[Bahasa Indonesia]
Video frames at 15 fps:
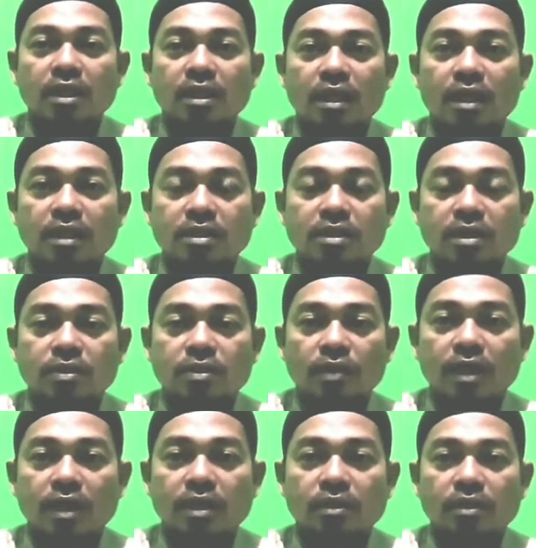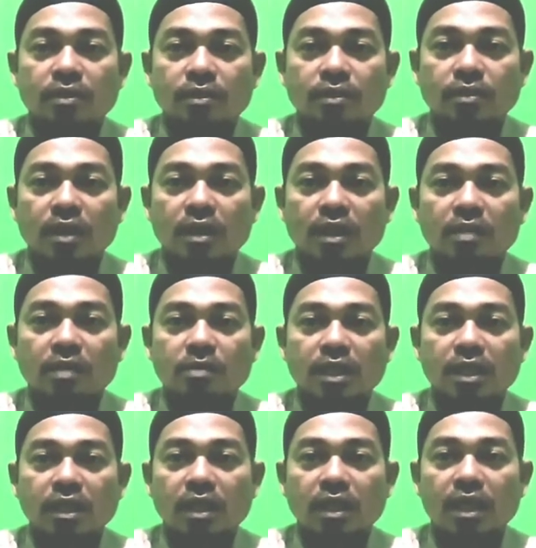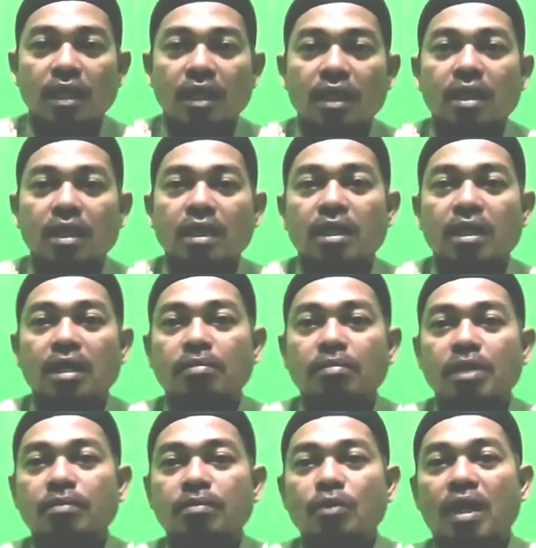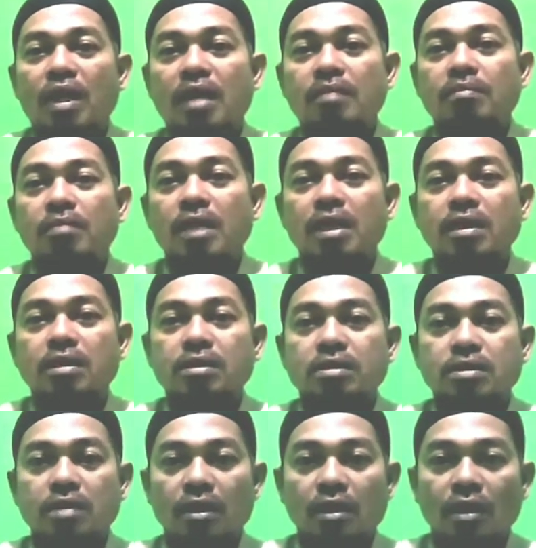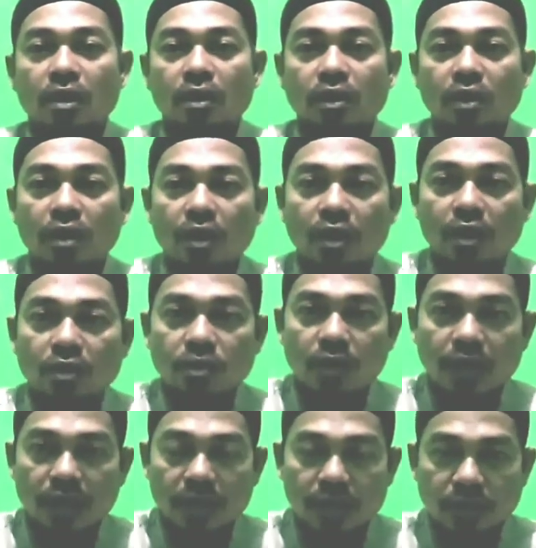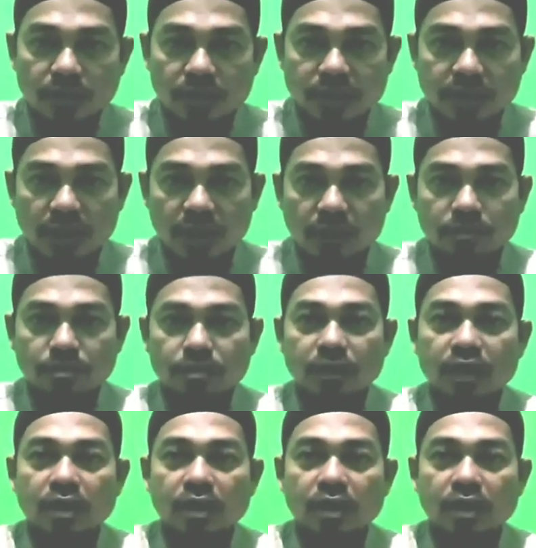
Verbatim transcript: dan sesuai tuntunan Nabi kita Nabi Muhammad Sallallahu Alaihi Wasallam